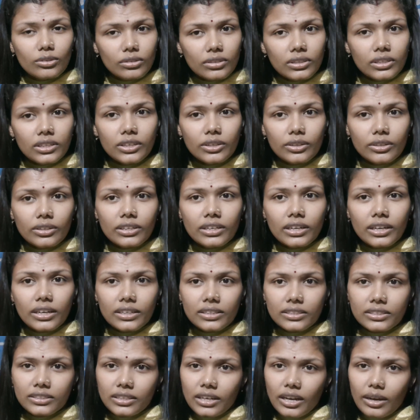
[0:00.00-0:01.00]
আমার
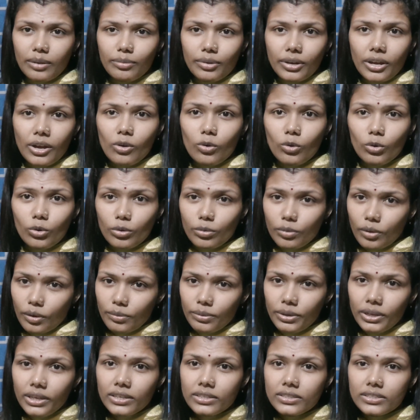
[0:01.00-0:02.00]
বিয়ের
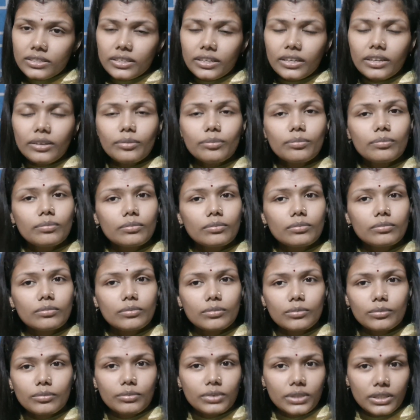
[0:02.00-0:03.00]
ছ মাস আগে থেকে
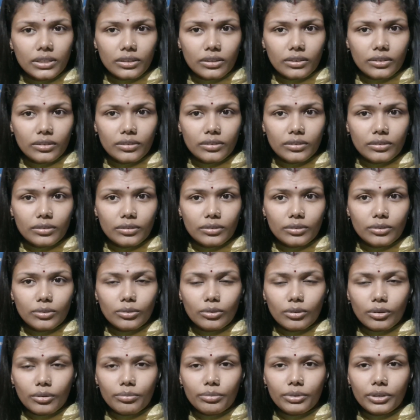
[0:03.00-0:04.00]
আমার বিয়ের ডেট ঠিক
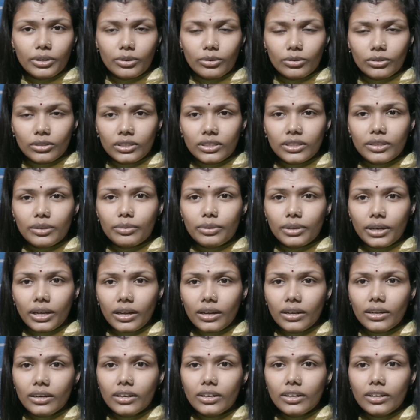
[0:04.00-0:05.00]
হয়ে যায় সতেরোই
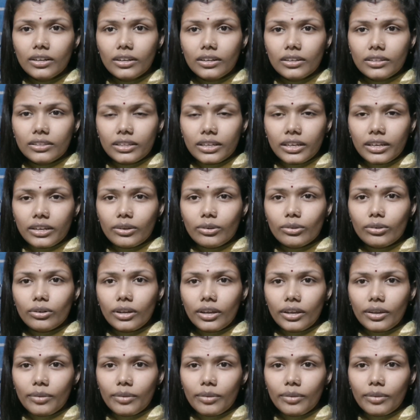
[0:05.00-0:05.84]
এপ্রিল আমার বিয়ে হবে